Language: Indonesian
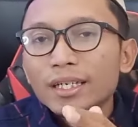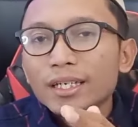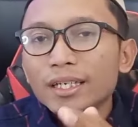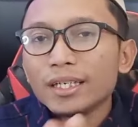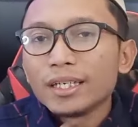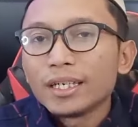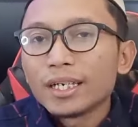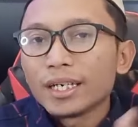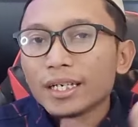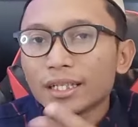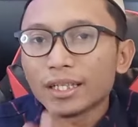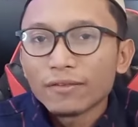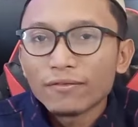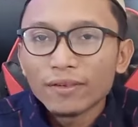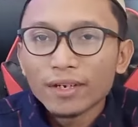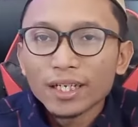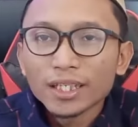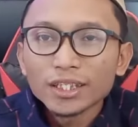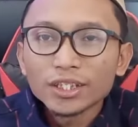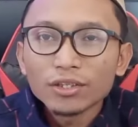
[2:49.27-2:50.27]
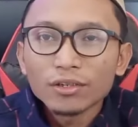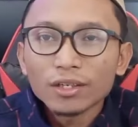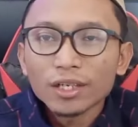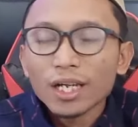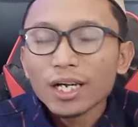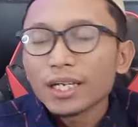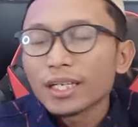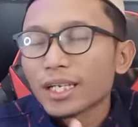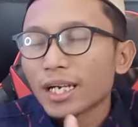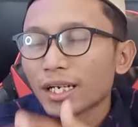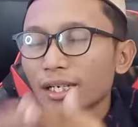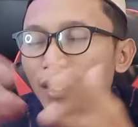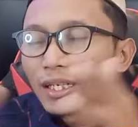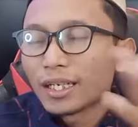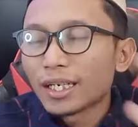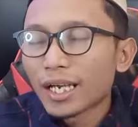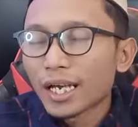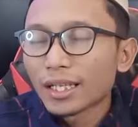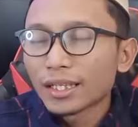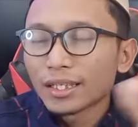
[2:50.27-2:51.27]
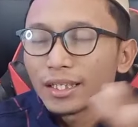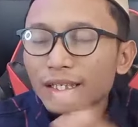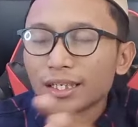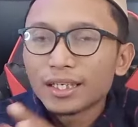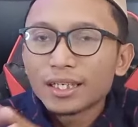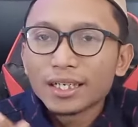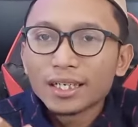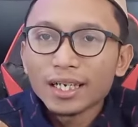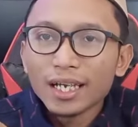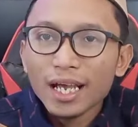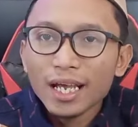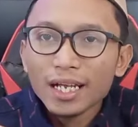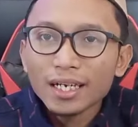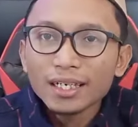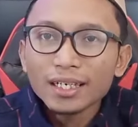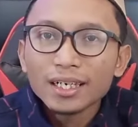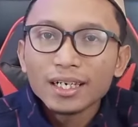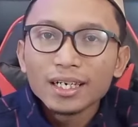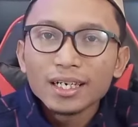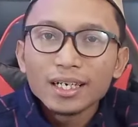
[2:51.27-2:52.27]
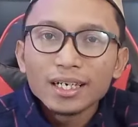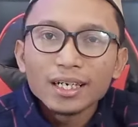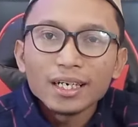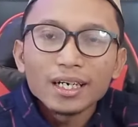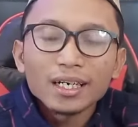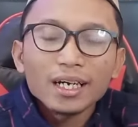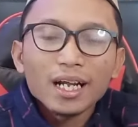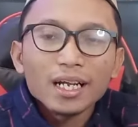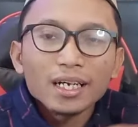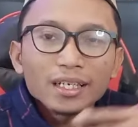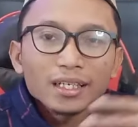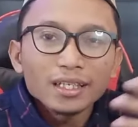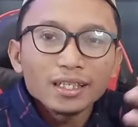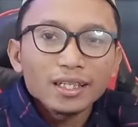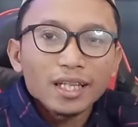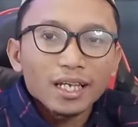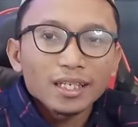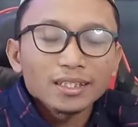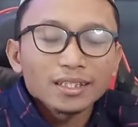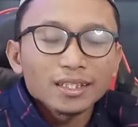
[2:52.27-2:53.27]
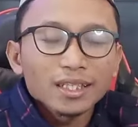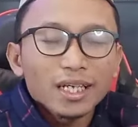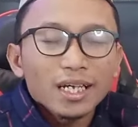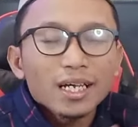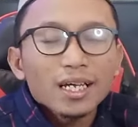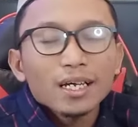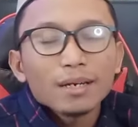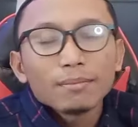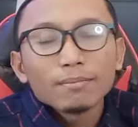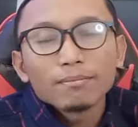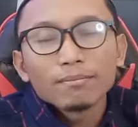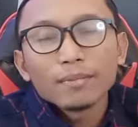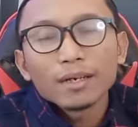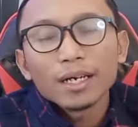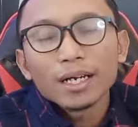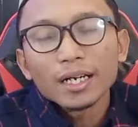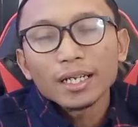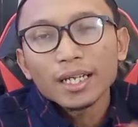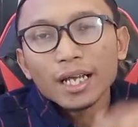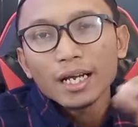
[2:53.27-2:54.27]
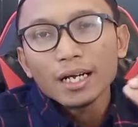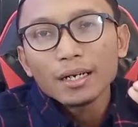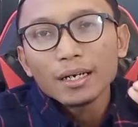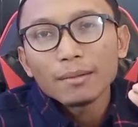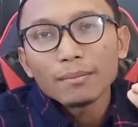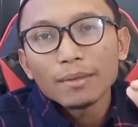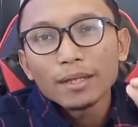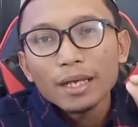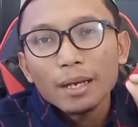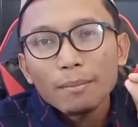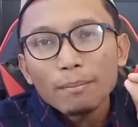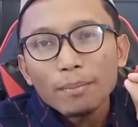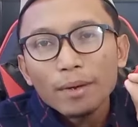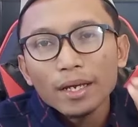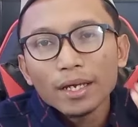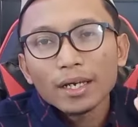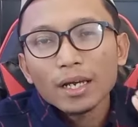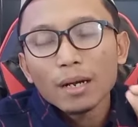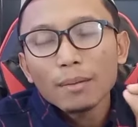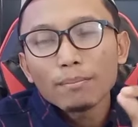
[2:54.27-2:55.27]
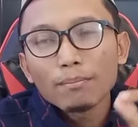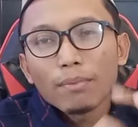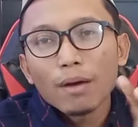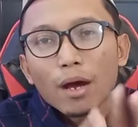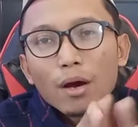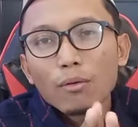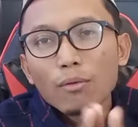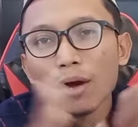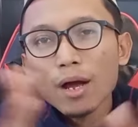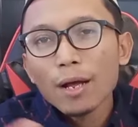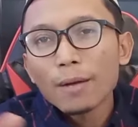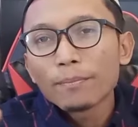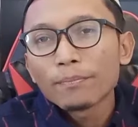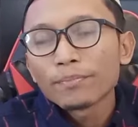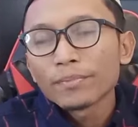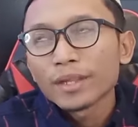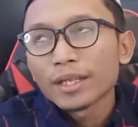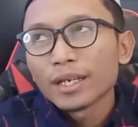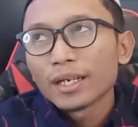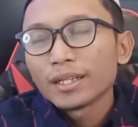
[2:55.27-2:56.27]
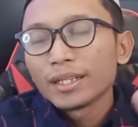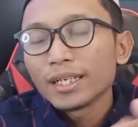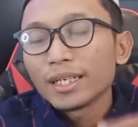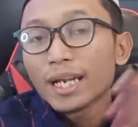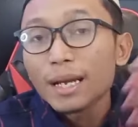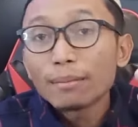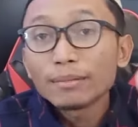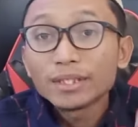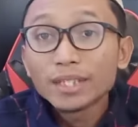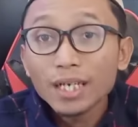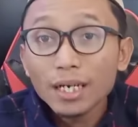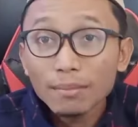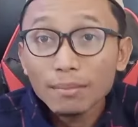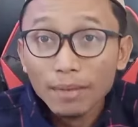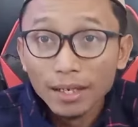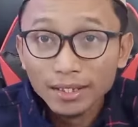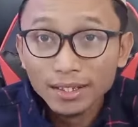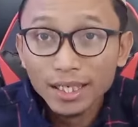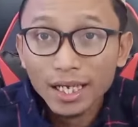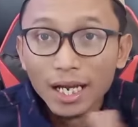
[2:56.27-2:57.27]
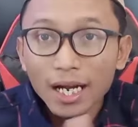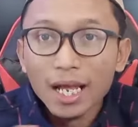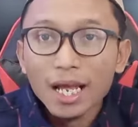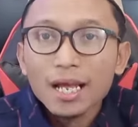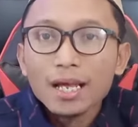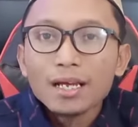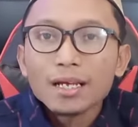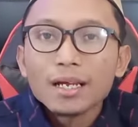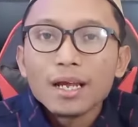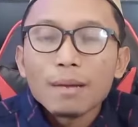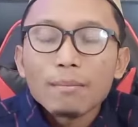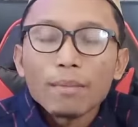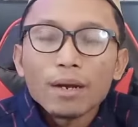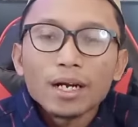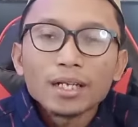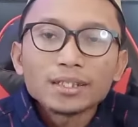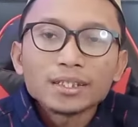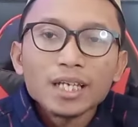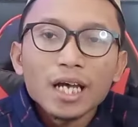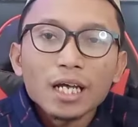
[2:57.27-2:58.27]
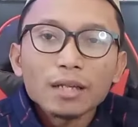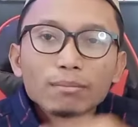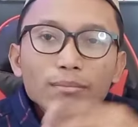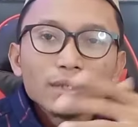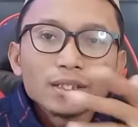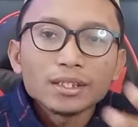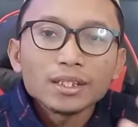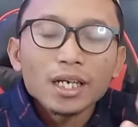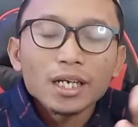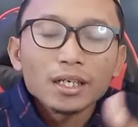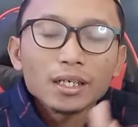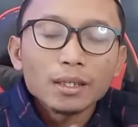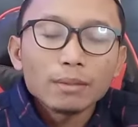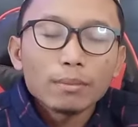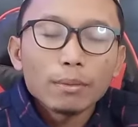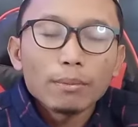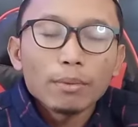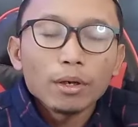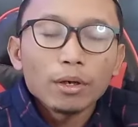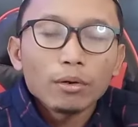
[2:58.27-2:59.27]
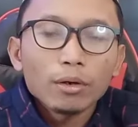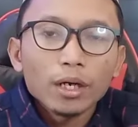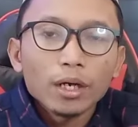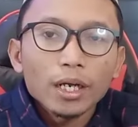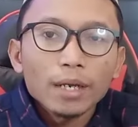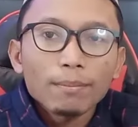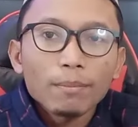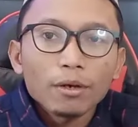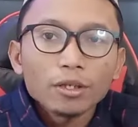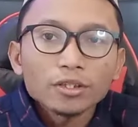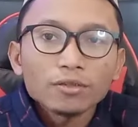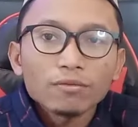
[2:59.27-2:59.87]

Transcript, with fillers: di eh, TV nasional yang diganti dengan eh, running text ya. Rian menyampaikan bahwa tidak menjadi masalah pada saat misalnya dipimpin oleh